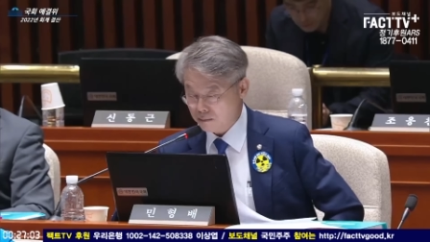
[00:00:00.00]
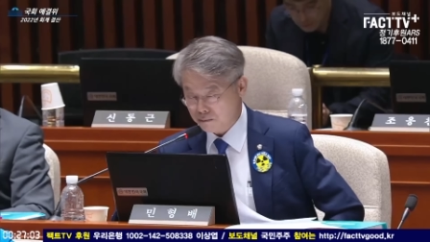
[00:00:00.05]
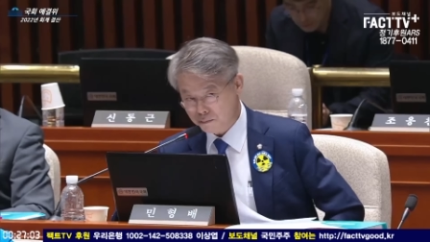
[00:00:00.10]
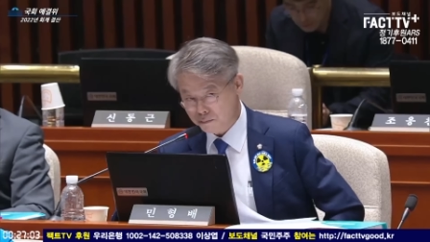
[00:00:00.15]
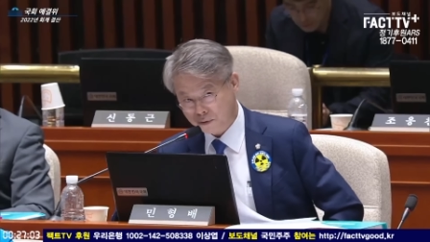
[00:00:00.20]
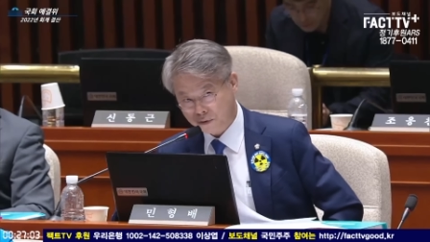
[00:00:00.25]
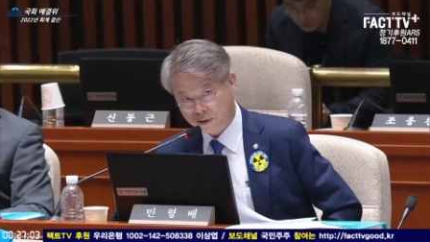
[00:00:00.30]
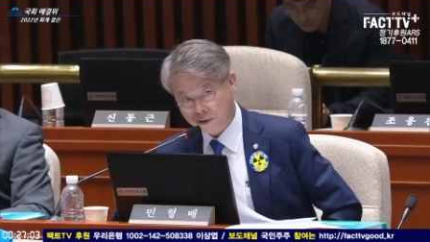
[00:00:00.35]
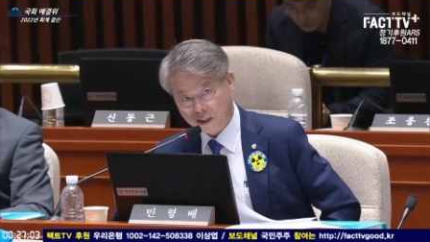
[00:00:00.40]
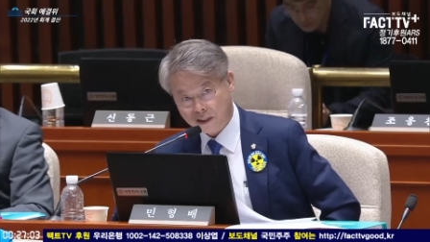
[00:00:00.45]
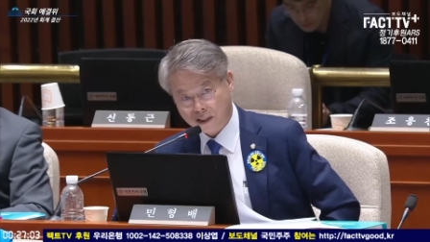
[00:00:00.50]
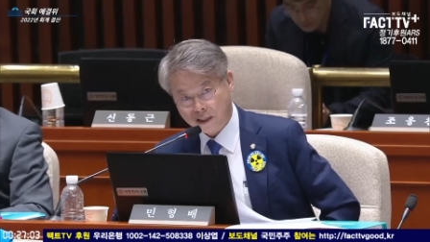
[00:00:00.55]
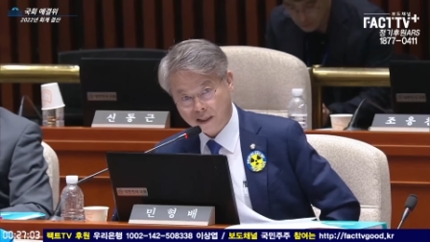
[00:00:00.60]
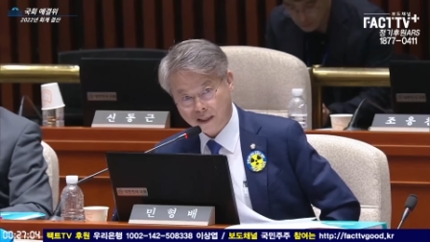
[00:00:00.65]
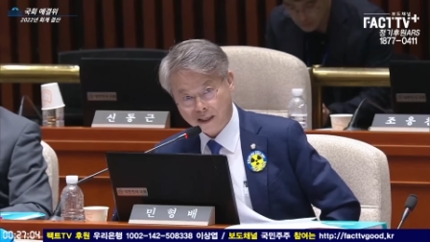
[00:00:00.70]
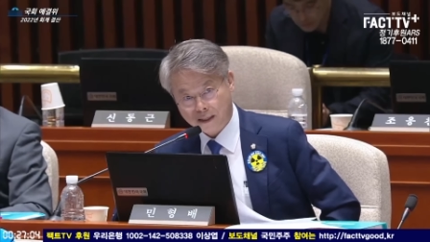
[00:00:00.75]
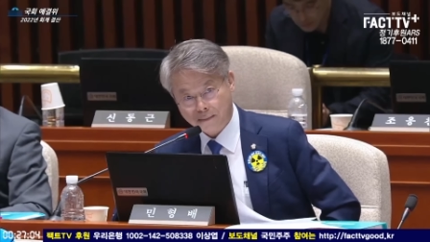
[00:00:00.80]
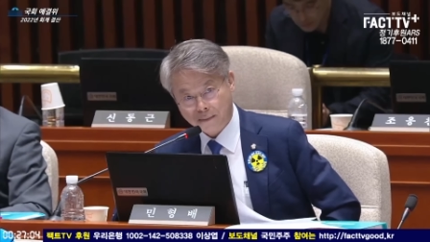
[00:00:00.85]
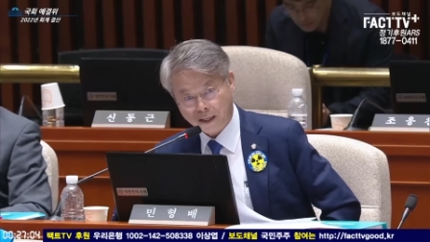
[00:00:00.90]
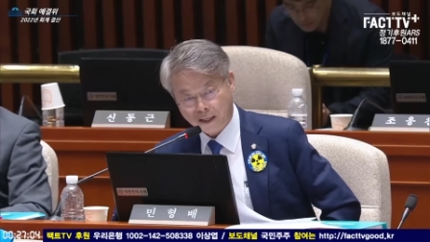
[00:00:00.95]
함부로 그렇게
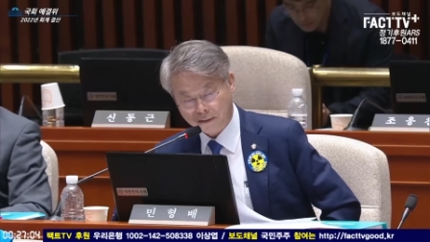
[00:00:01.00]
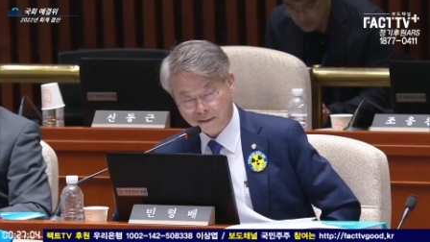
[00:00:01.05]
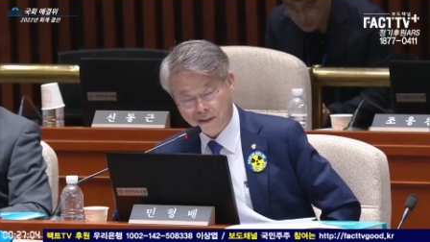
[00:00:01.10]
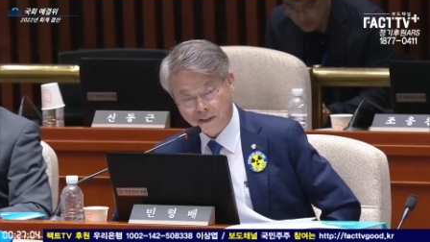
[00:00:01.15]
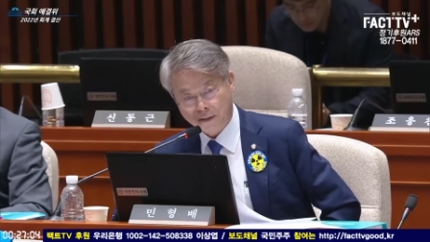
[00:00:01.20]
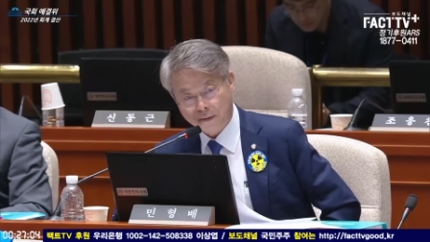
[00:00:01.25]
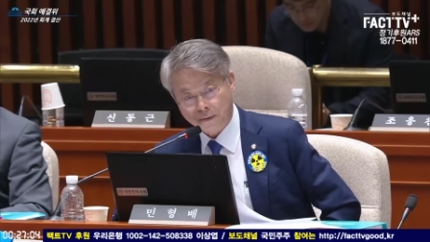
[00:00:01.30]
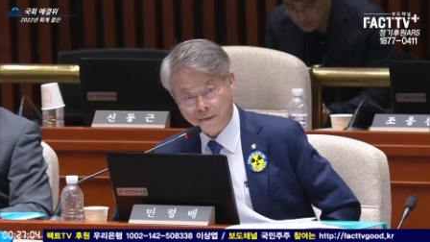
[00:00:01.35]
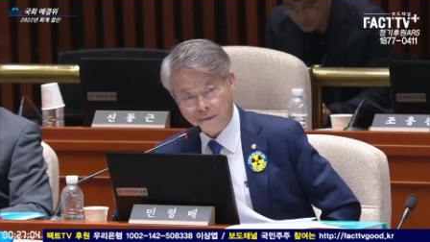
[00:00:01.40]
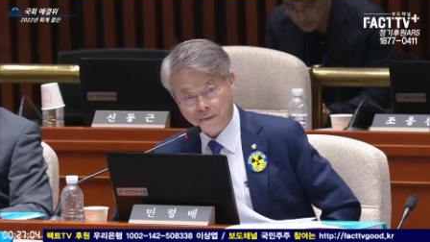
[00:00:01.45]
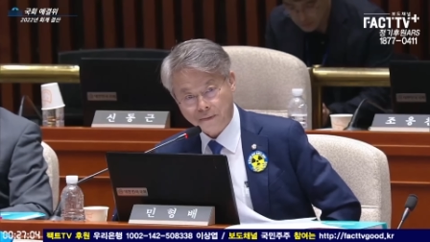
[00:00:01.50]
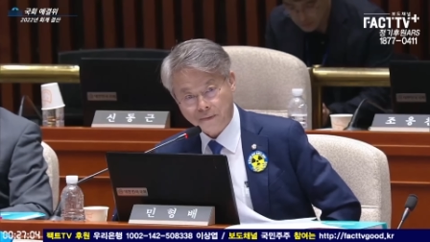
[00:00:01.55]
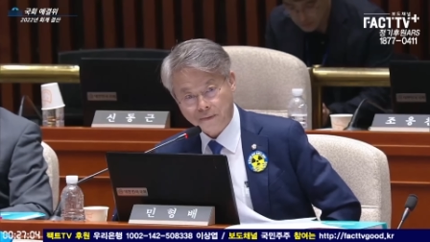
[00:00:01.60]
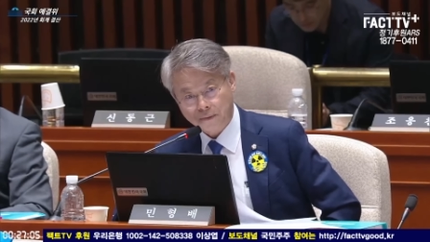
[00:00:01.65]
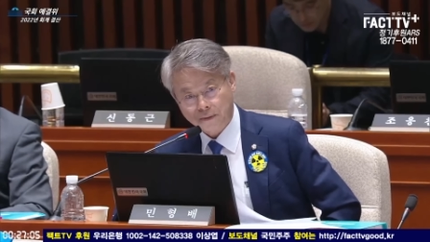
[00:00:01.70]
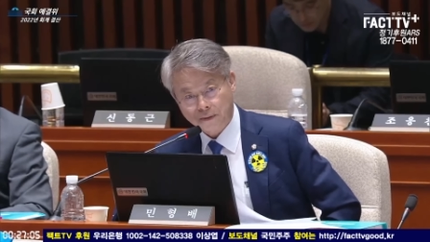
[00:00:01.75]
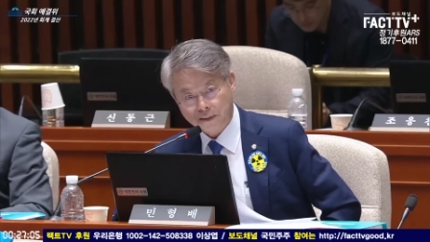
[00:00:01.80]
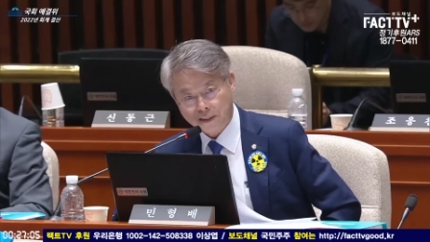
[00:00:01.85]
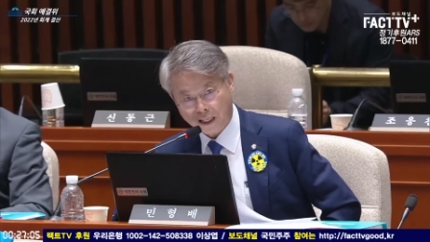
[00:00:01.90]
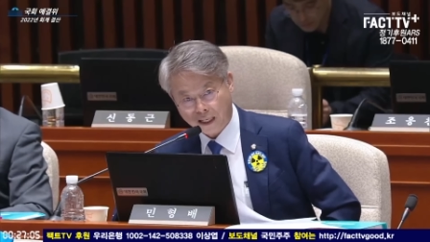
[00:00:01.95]
재단하면 안 돼요.
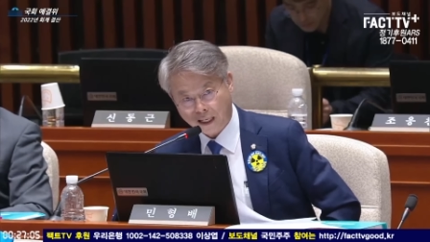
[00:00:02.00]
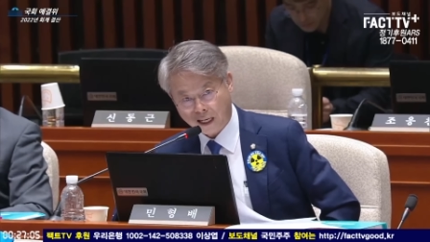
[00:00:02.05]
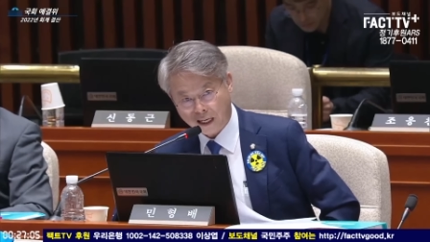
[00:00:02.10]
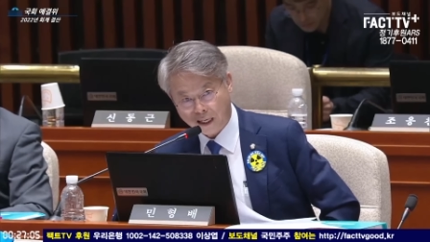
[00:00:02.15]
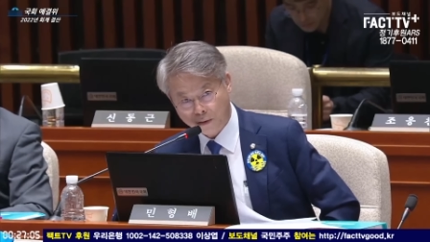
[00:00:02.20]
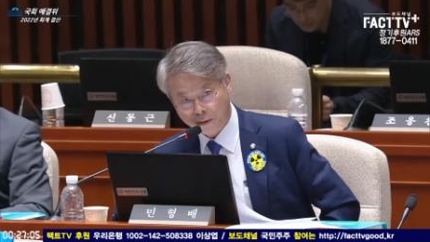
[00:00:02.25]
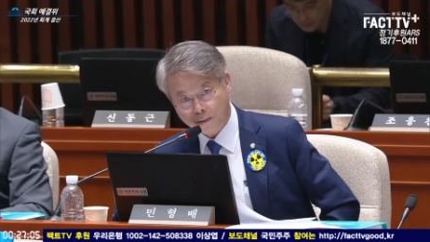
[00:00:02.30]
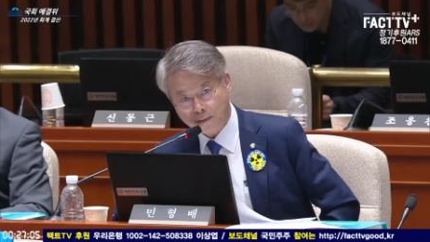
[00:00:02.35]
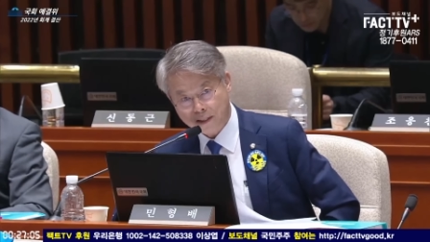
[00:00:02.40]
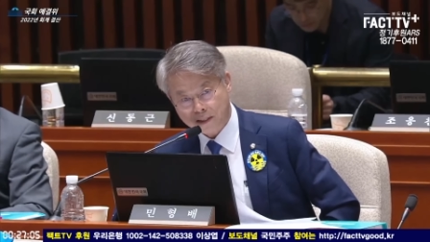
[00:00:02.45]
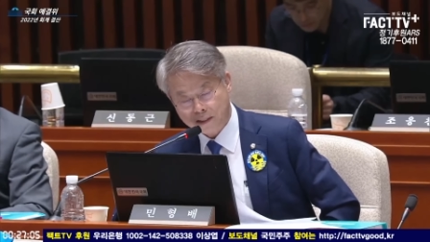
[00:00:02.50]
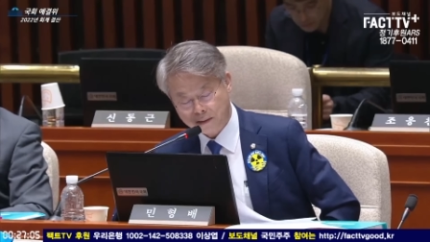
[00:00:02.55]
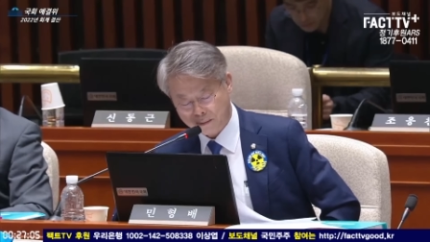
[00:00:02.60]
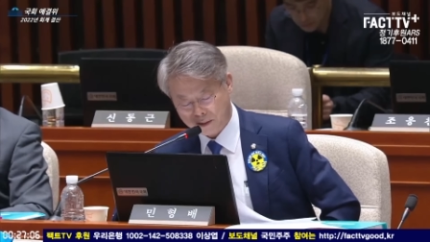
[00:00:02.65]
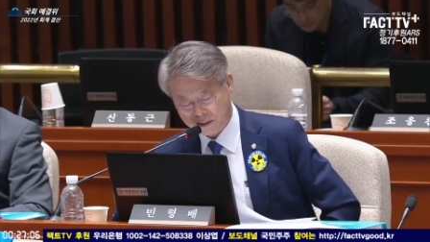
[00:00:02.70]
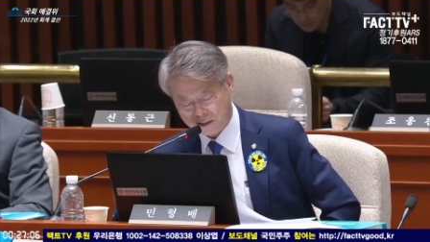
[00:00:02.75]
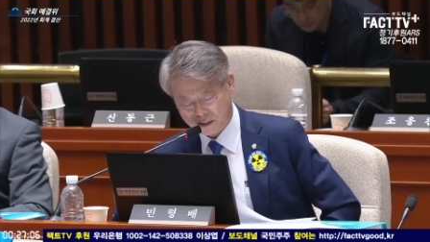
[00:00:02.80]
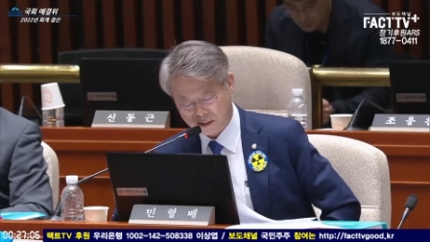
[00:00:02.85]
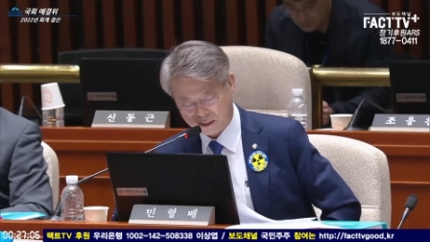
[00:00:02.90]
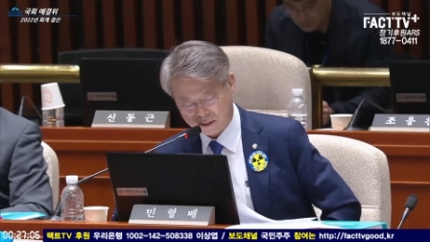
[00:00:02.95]
잘 알고
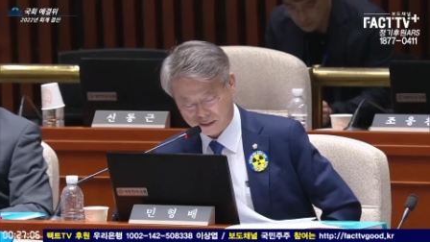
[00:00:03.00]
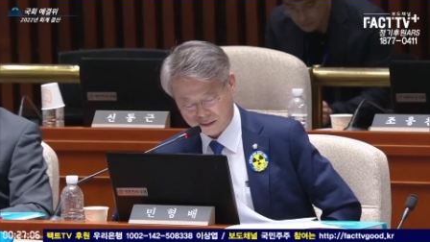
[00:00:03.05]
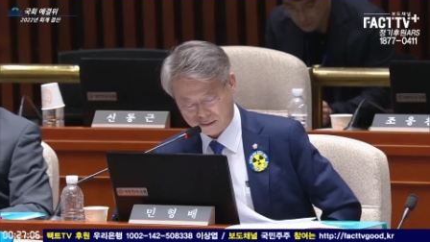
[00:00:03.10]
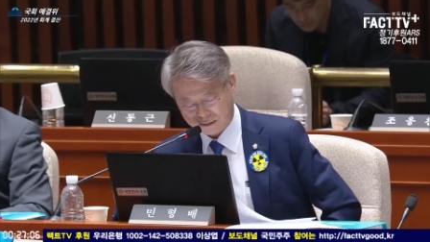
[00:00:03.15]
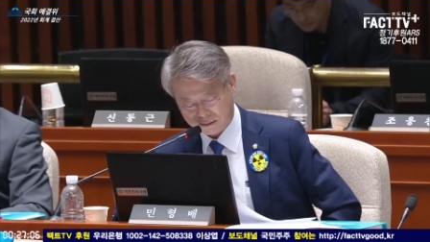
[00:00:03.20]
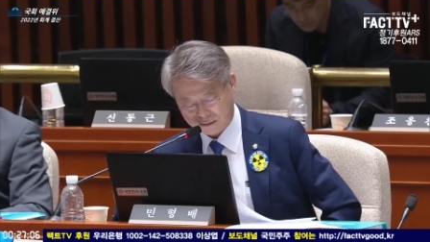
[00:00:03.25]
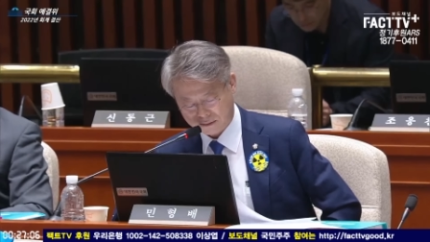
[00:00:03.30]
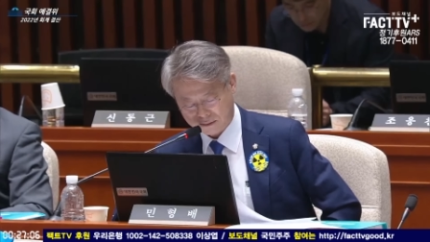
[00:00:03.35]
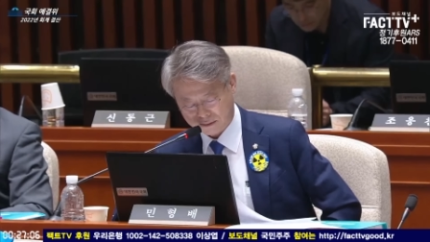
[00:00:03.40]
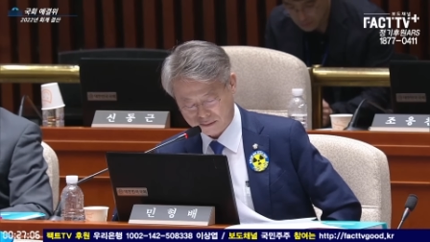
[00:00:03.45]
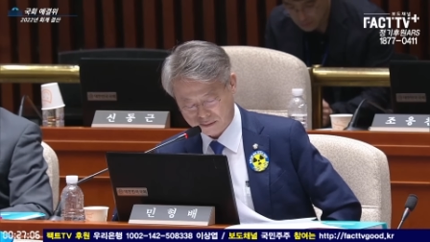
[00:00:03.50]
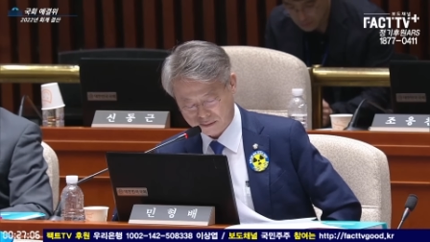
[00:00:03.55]
말씀하셔야 돼요.